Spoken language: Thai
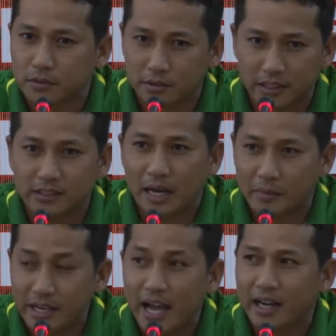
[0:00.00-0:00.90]
ในสนาม
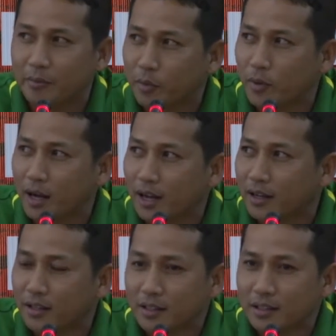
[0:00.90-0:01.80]
ที่ได้ครับ เพราะว่า
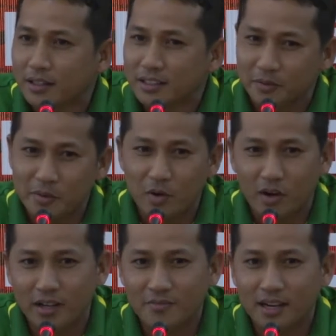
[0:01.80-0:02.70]
จะไปบอก
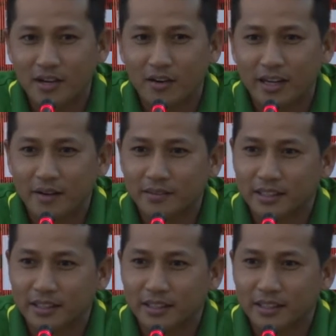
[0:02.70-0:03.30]
ให้บางกอกการ